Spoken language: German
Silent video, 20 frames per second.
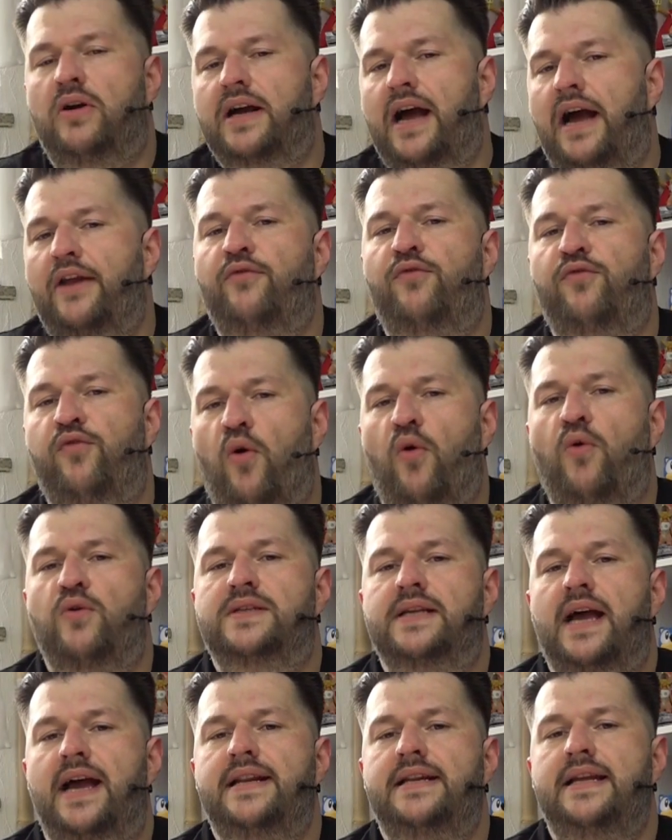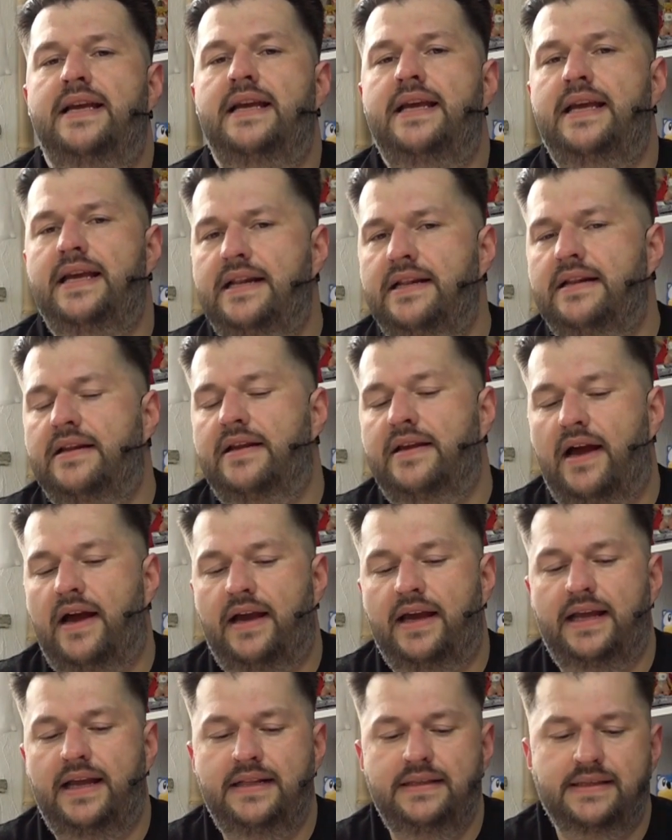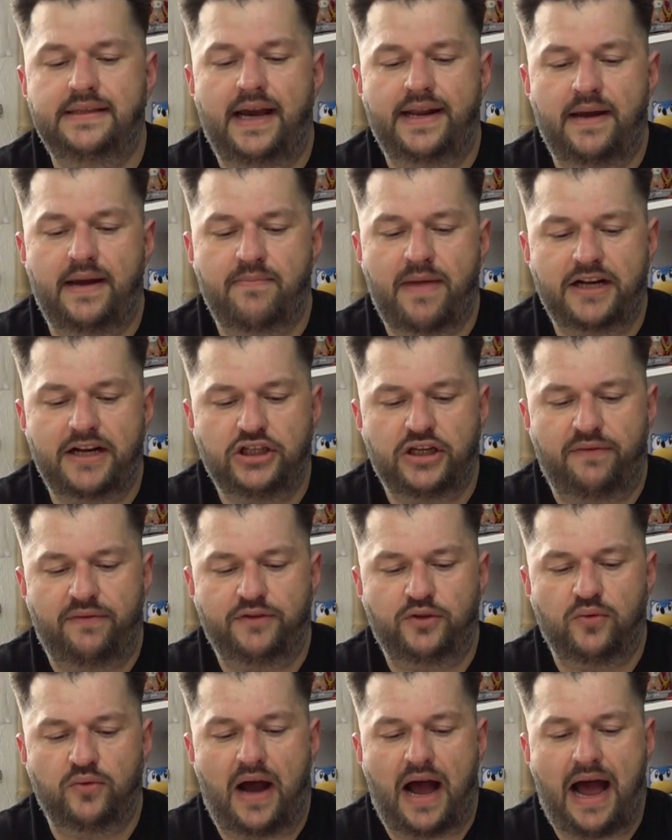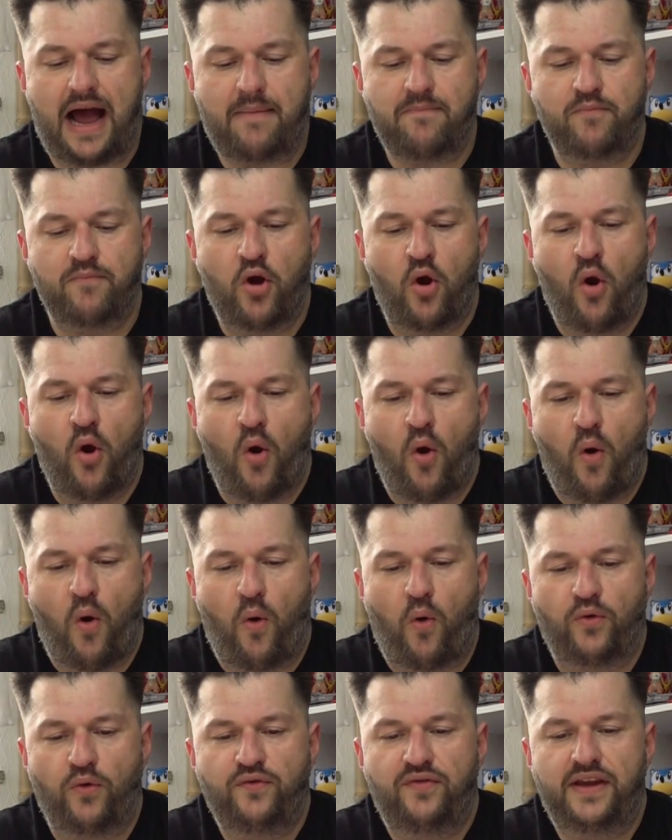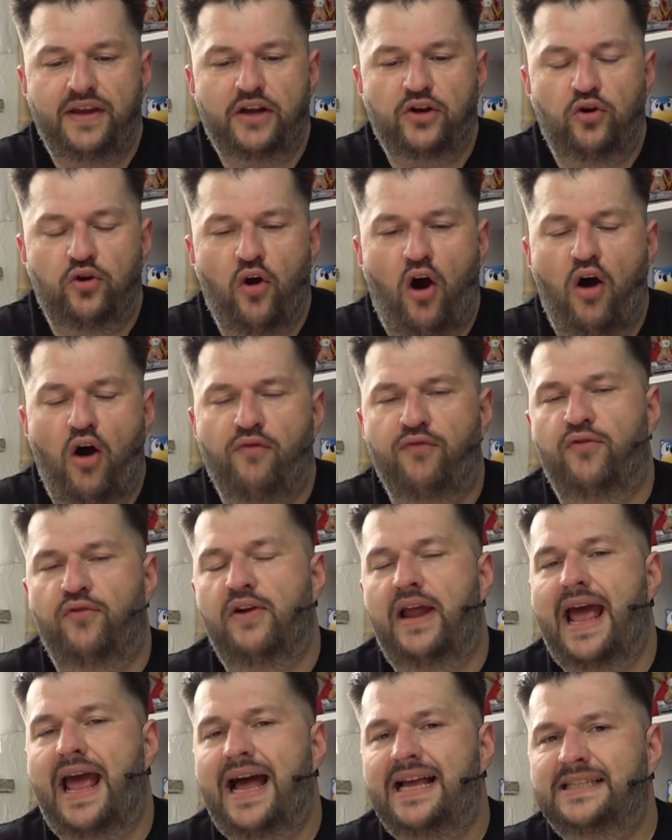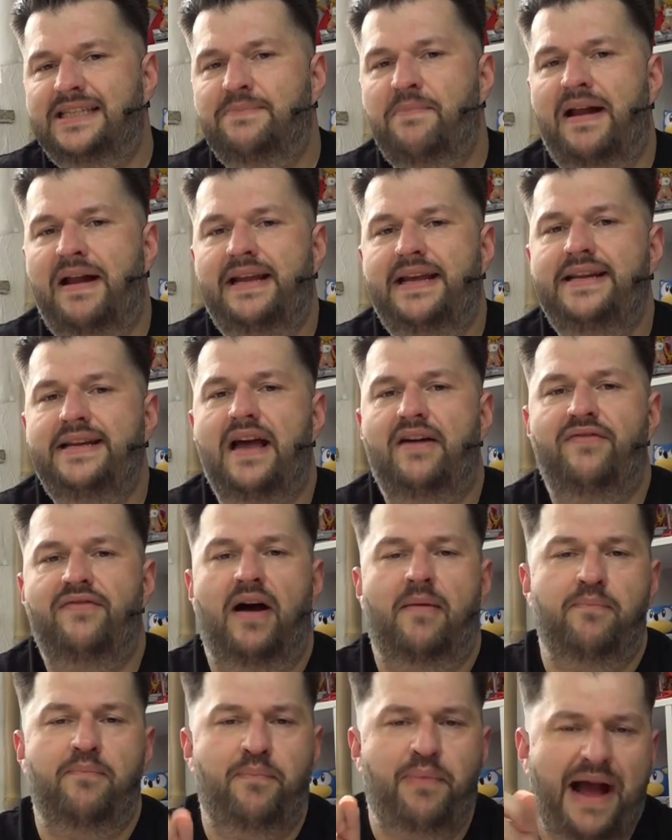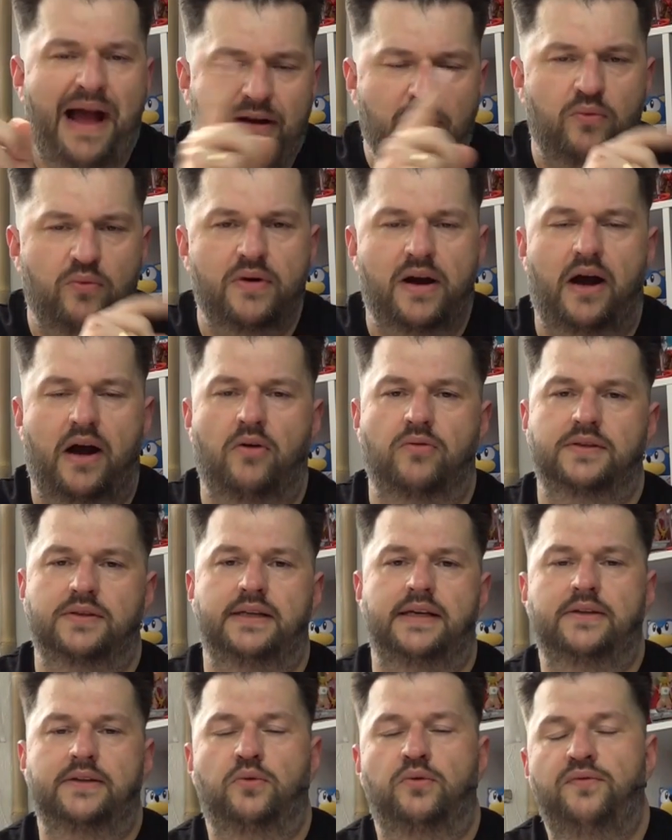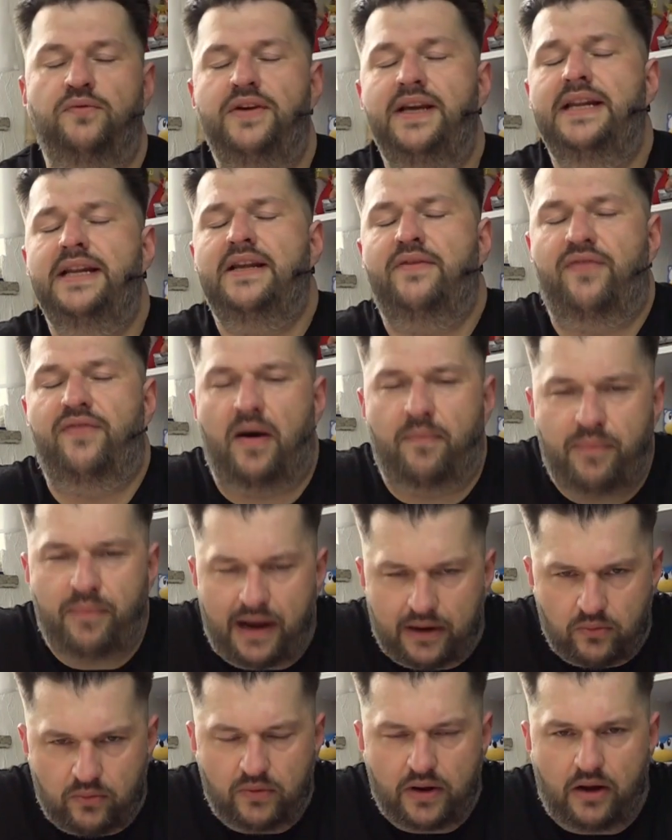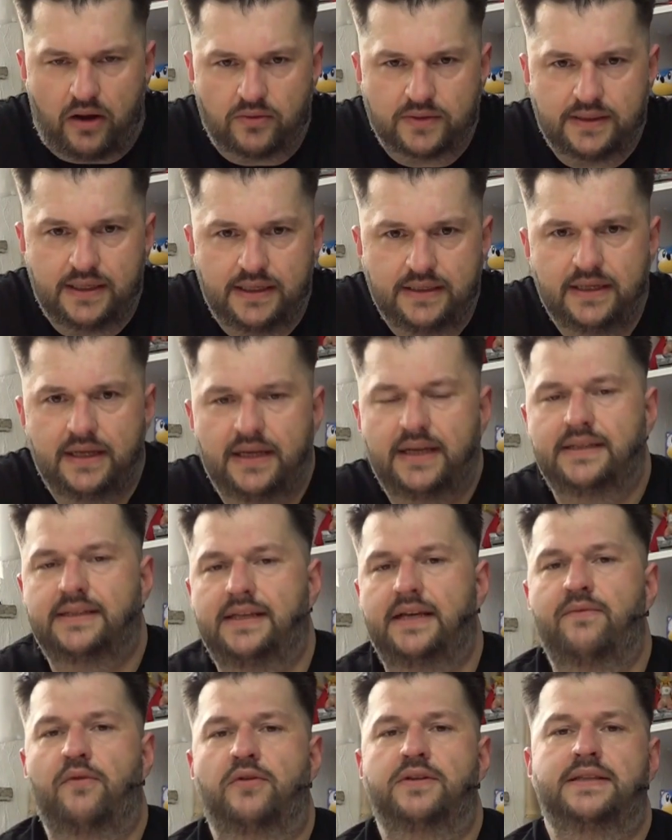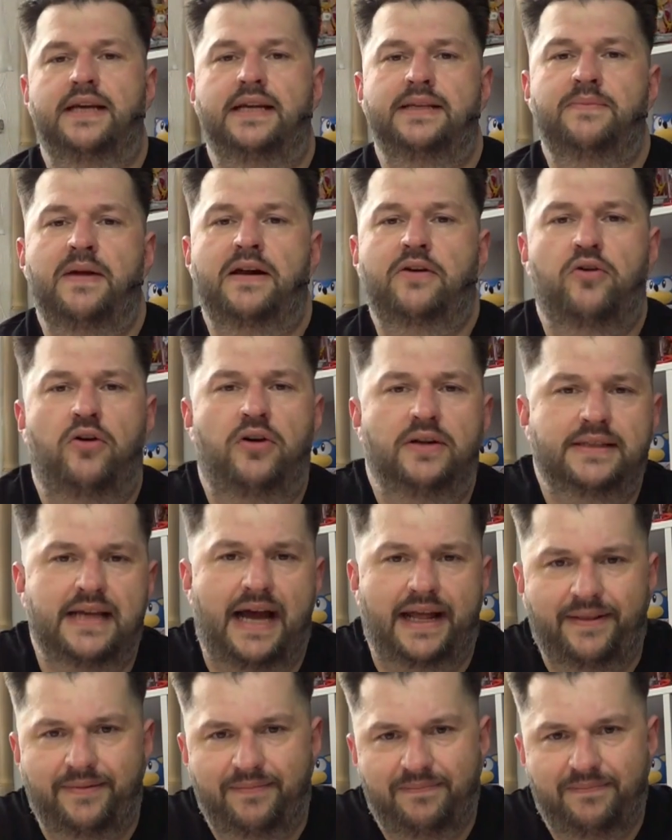kann froh sein, ihn ja in seiner Mannschaft zu haben. Und wie Chlorful erstmal in der Verpackung aussieht und wie die Verpackung aussieht, sehen wir uns jetzt mal kurz an.